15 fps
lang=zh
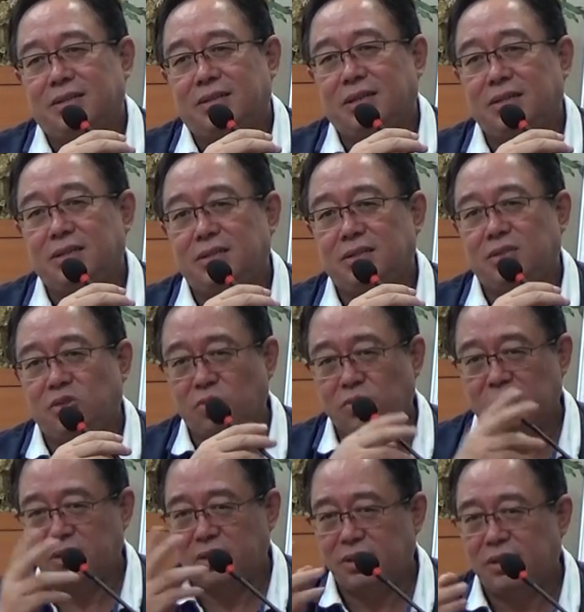但是就
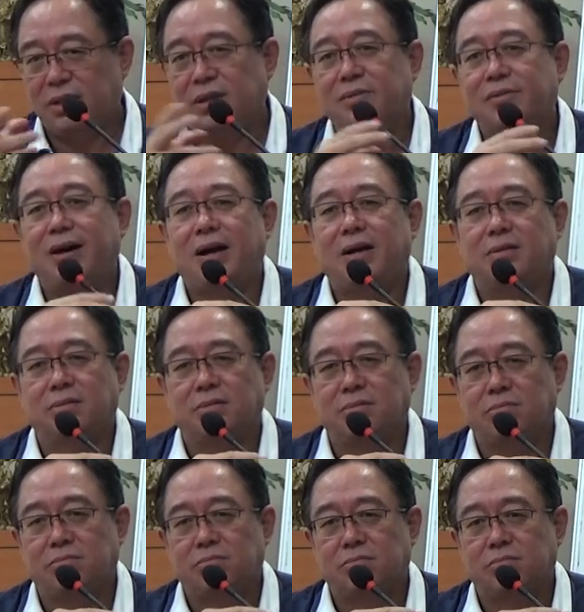是一个听话
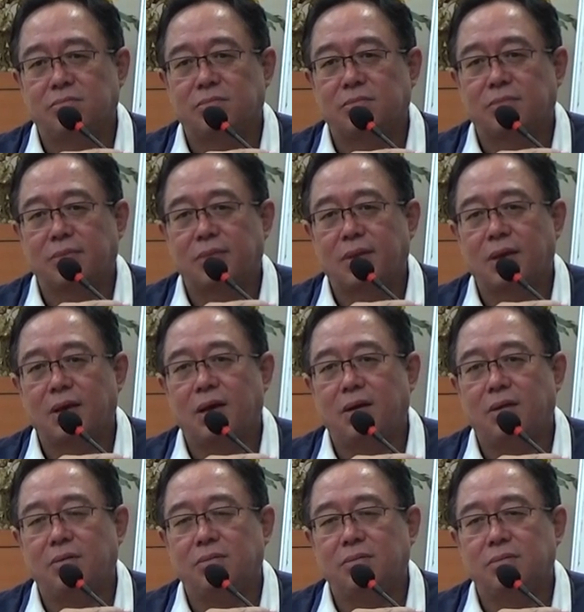
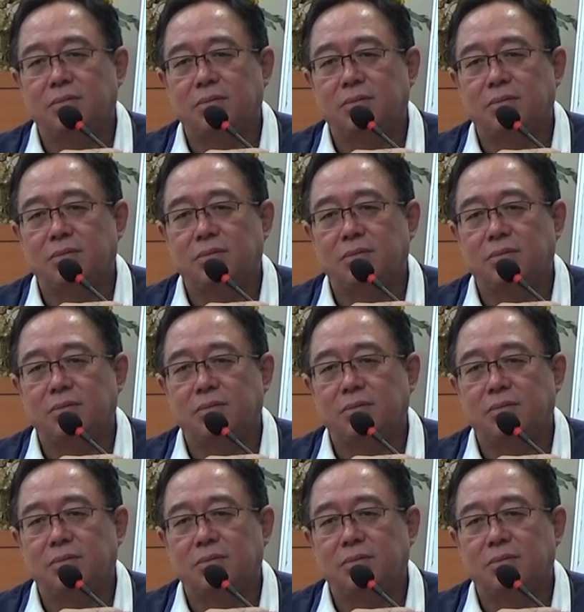啊。